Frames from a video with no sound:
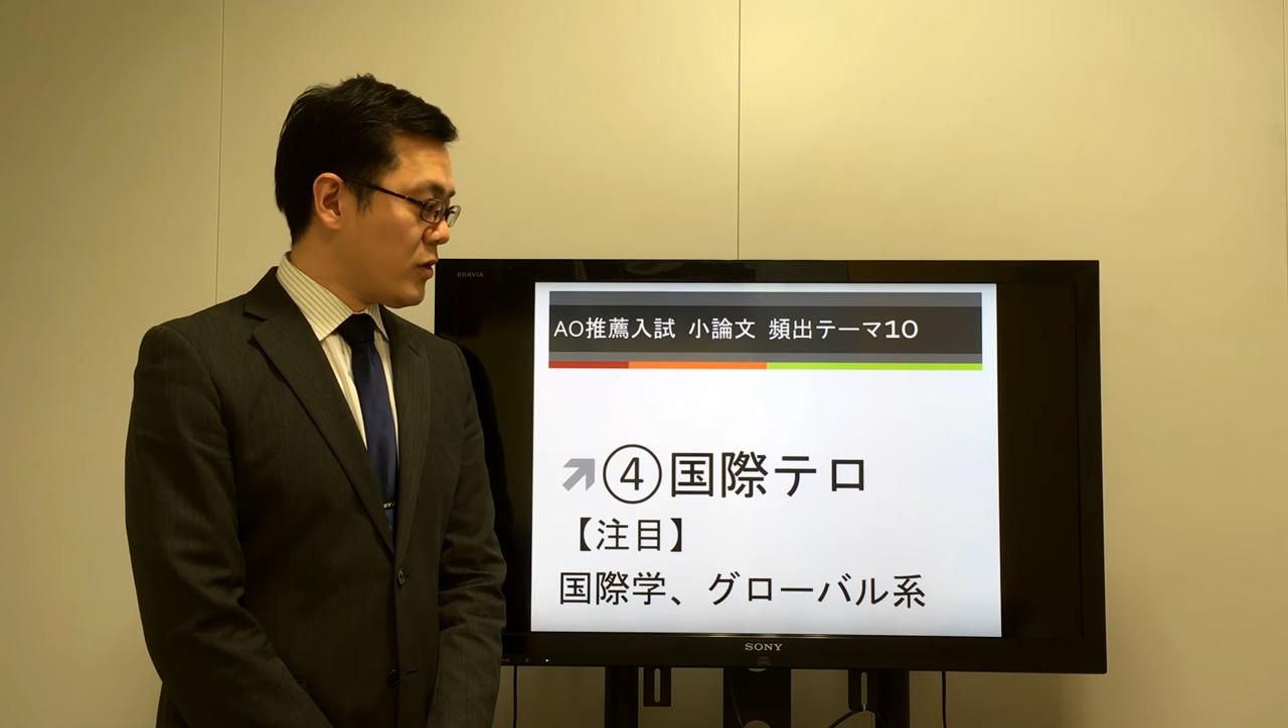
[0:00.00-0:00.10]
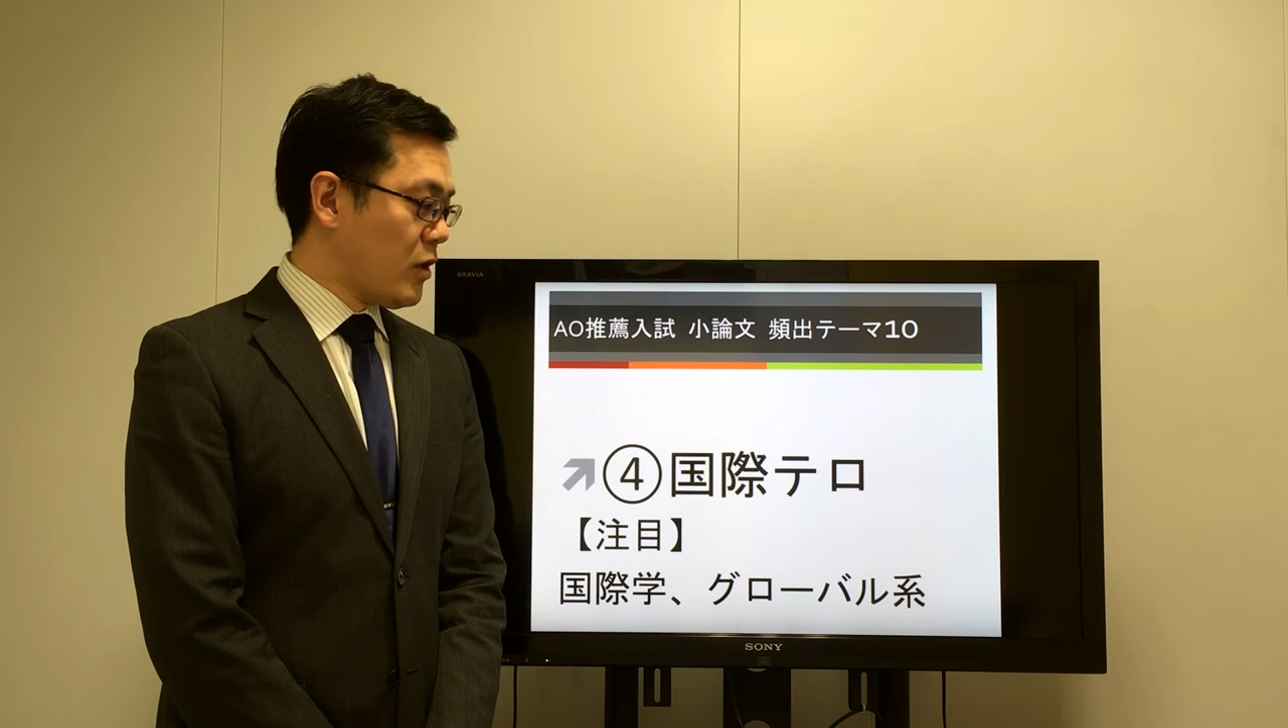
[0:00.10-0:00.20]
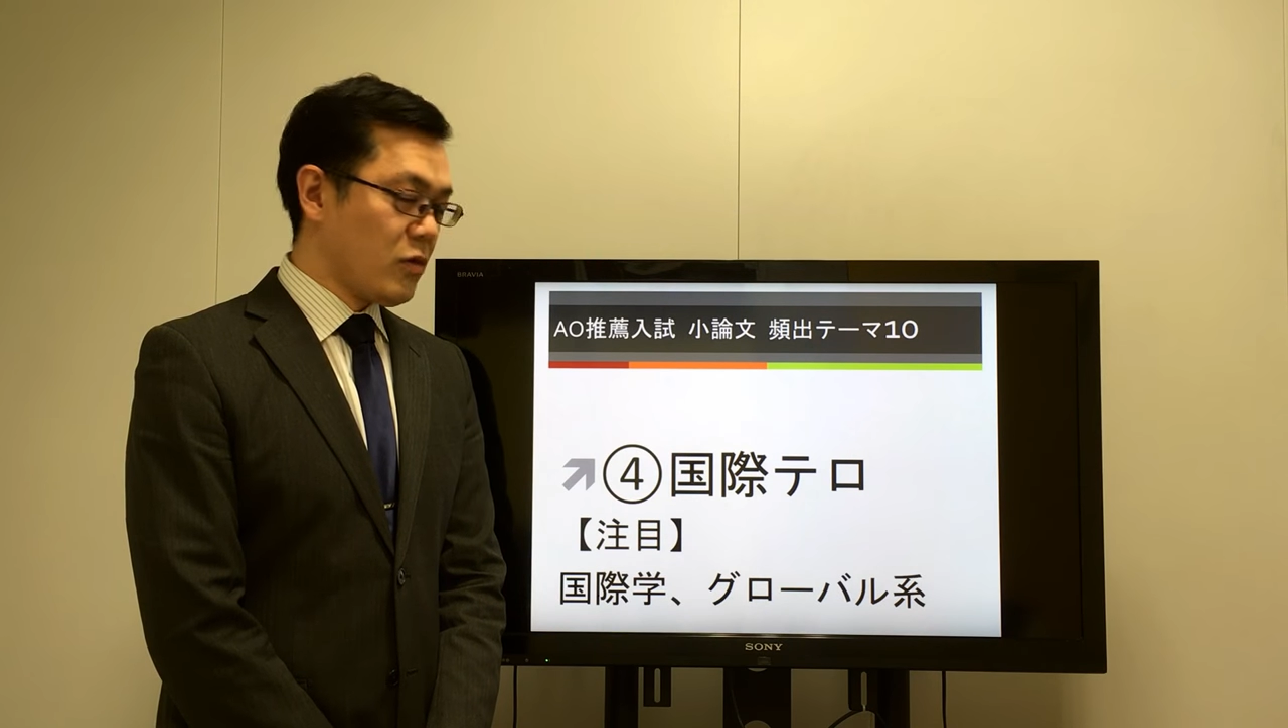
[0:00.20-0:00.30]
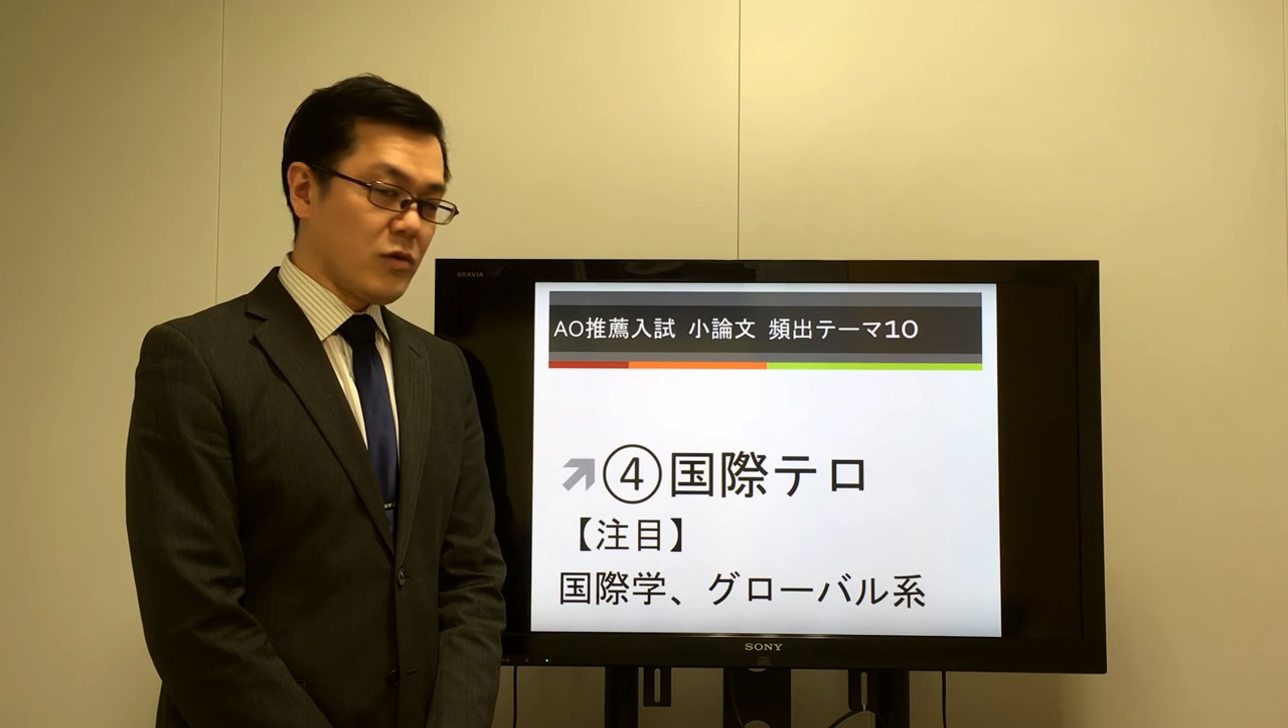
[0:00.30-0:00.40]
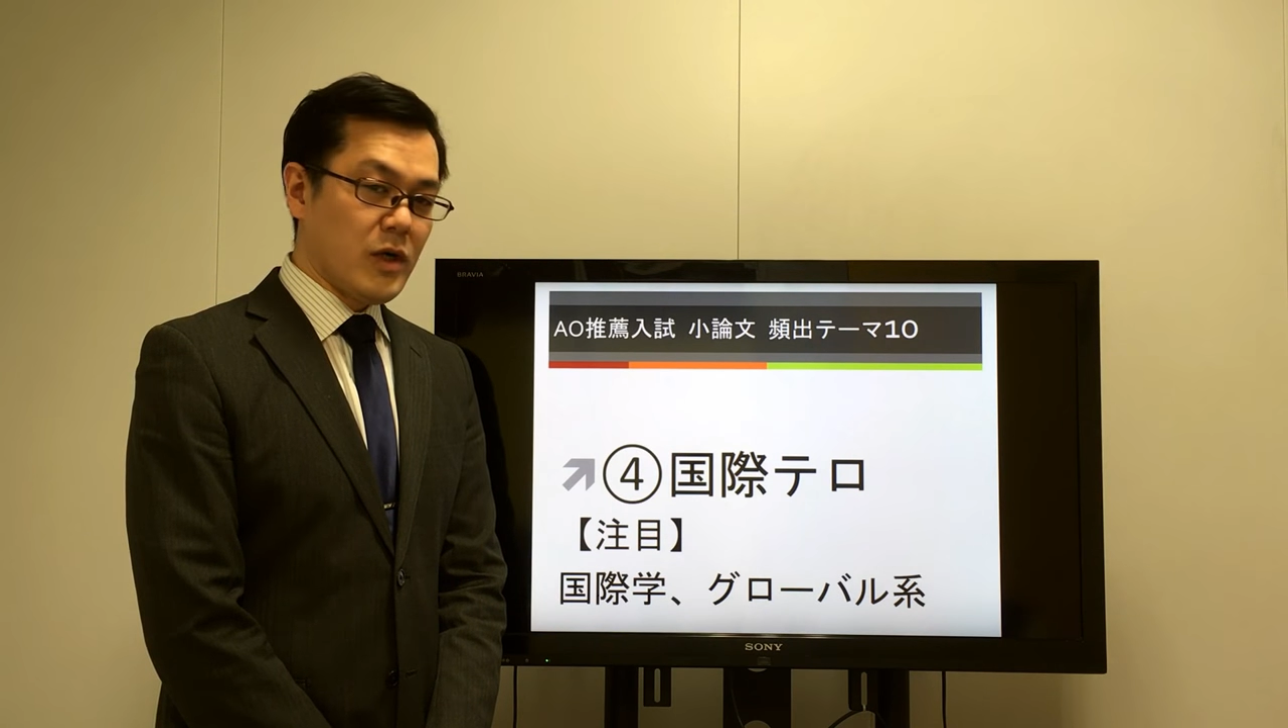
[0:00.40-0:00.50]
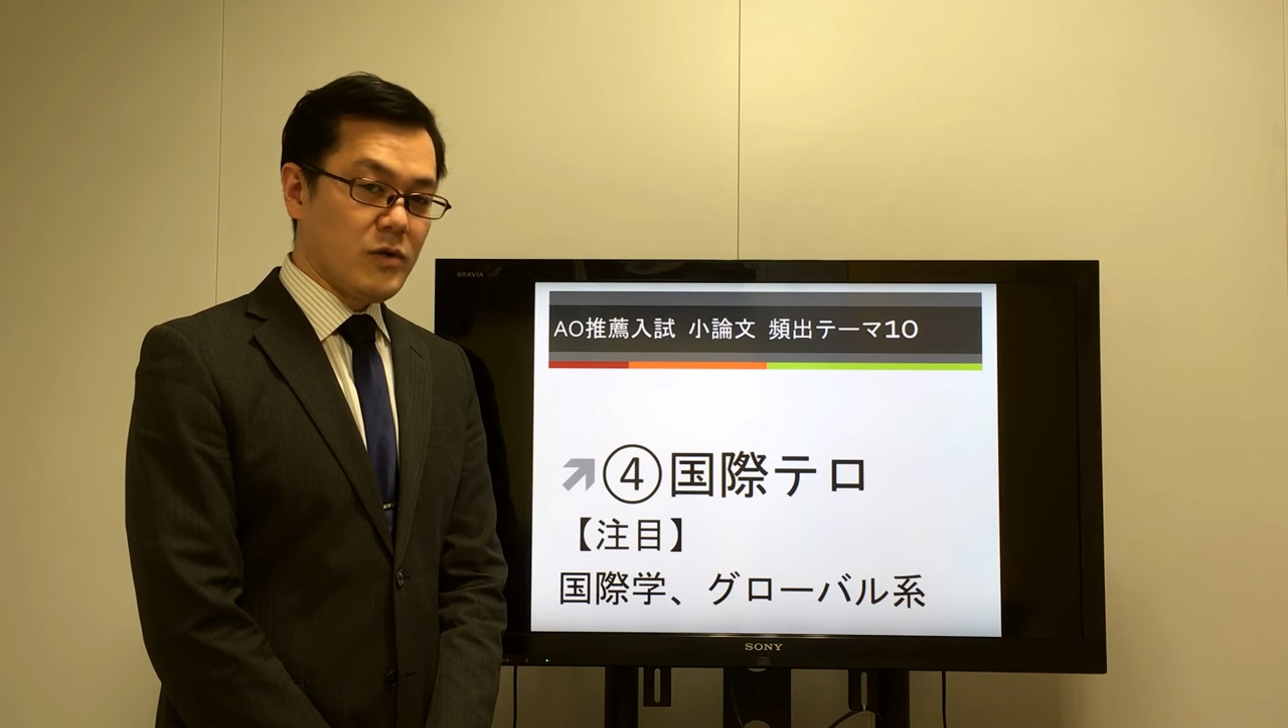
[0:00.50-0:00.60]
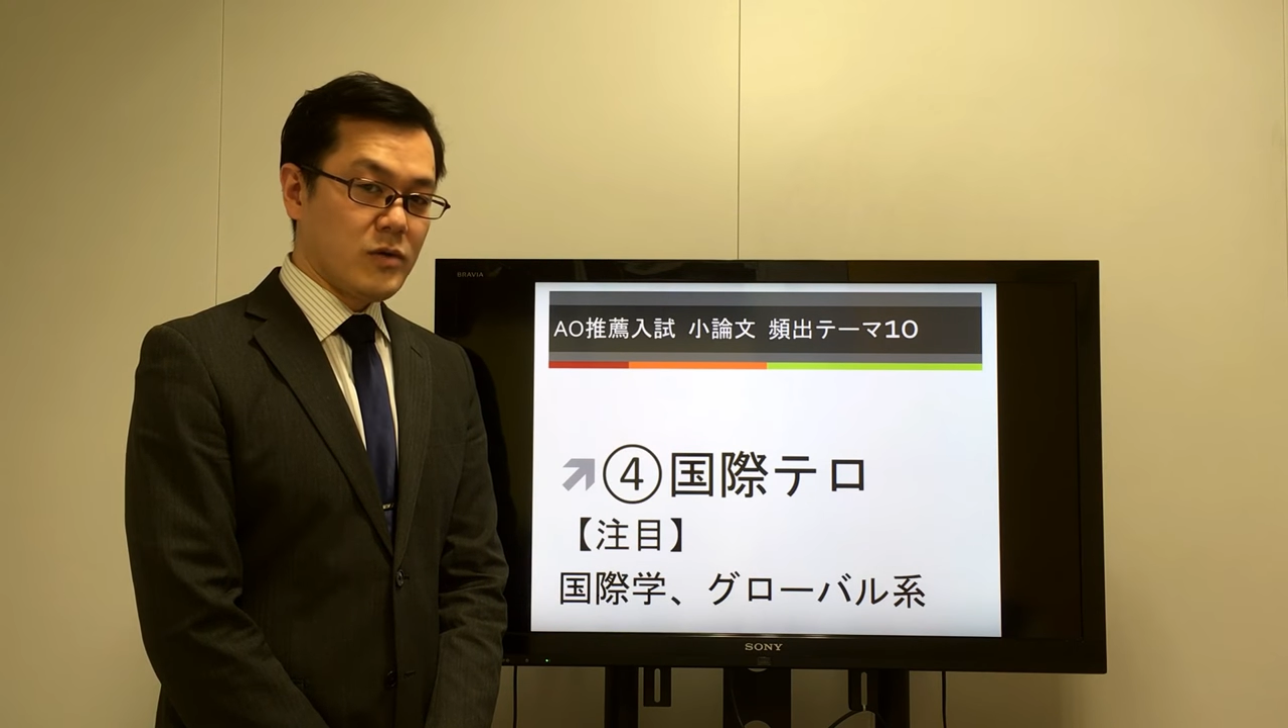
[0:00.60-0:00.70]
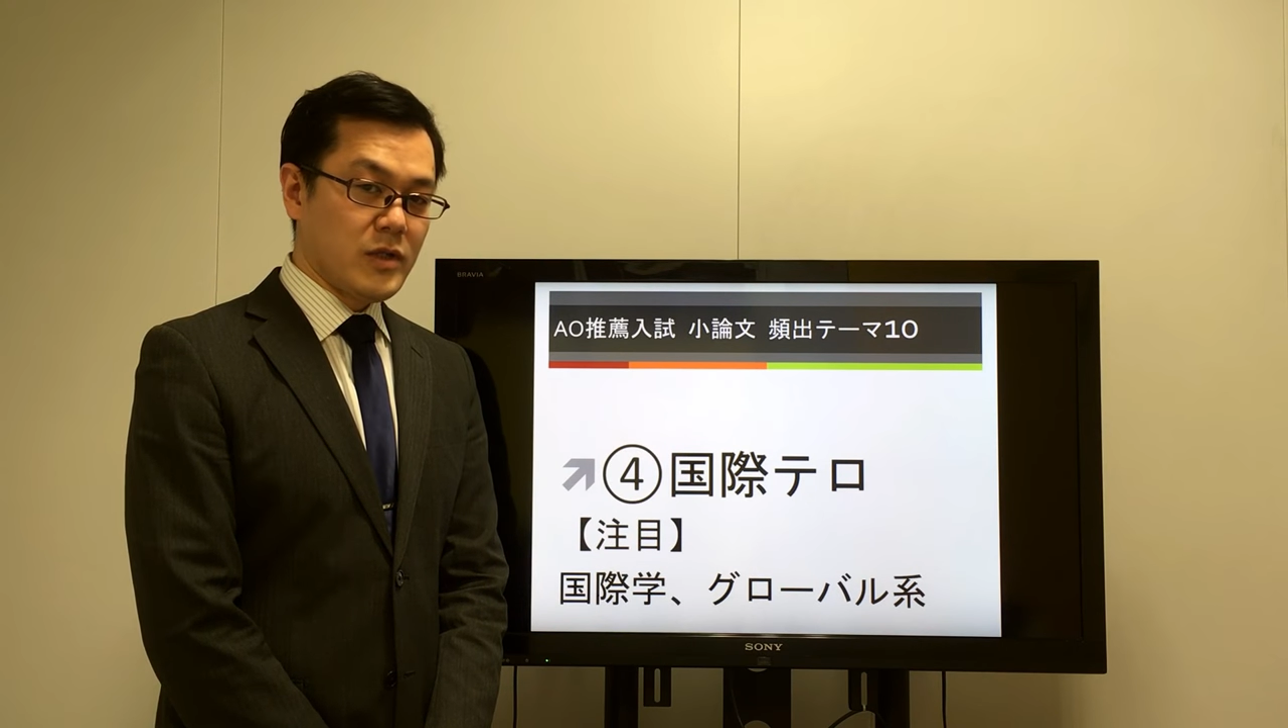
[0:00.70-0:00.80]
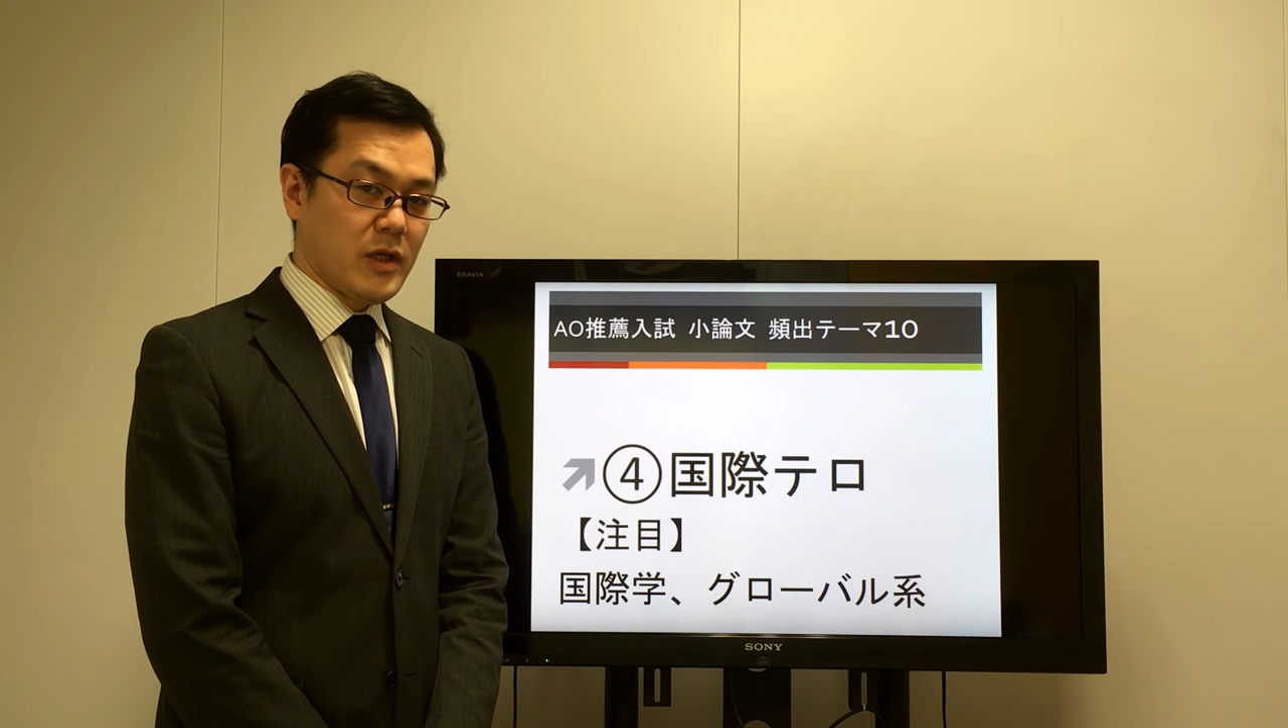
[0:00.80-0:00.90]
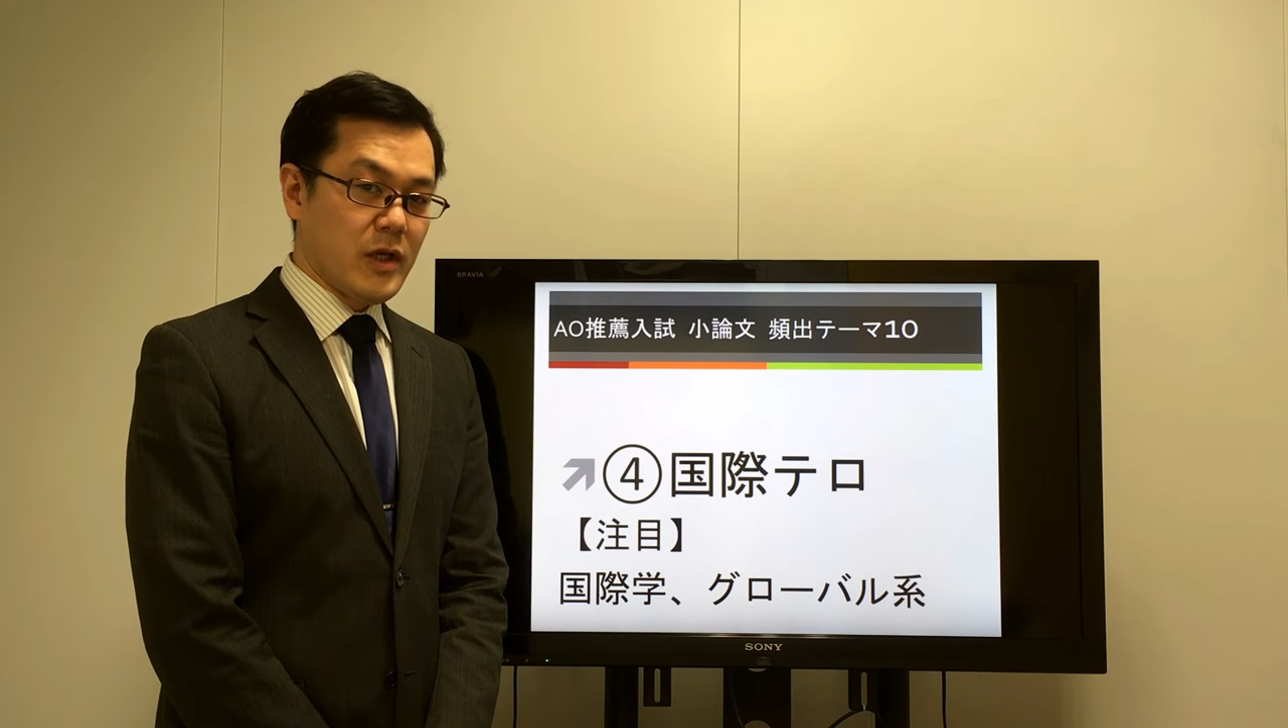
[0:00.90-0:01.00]
テロの可
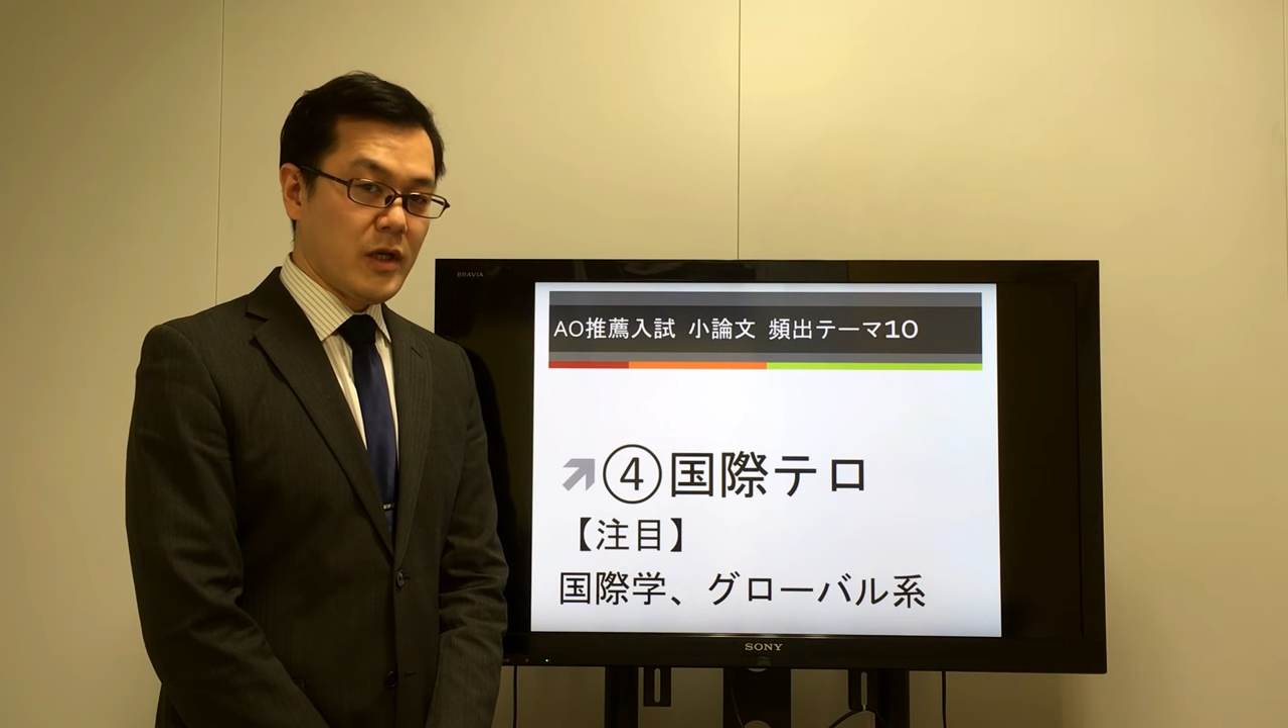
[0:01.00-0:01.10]
能性